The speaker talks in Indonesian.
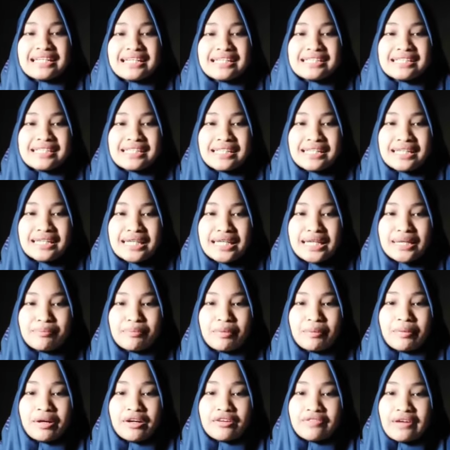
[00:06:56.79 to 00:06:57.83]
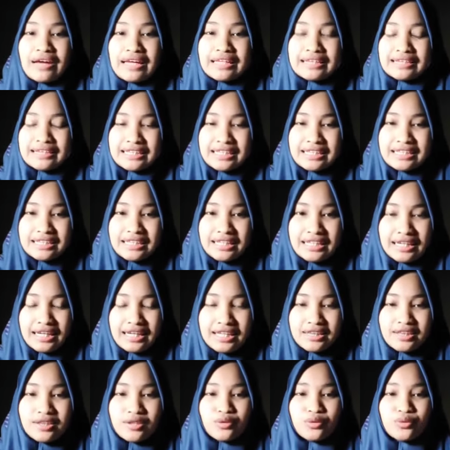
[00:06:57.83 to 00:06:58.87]
Di sini pemanfaat
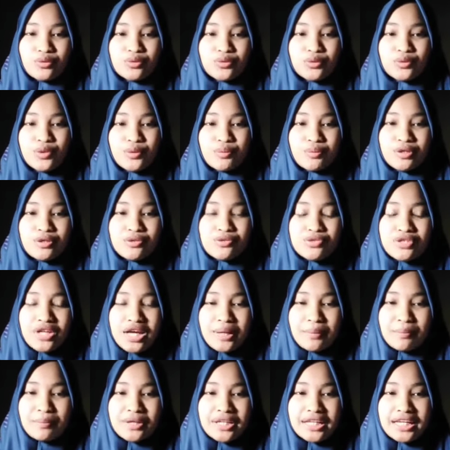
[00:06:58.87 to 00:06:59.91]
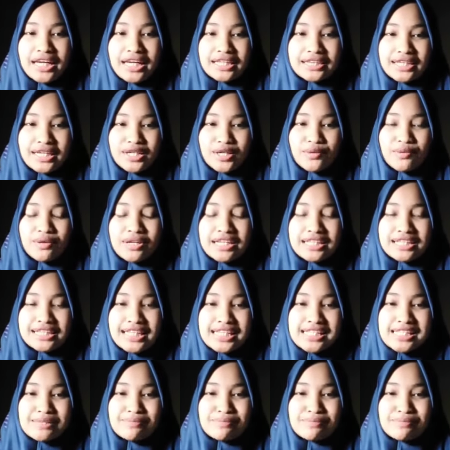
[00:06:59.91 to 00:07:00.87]
internet untuk menunjang peningkatan kualitas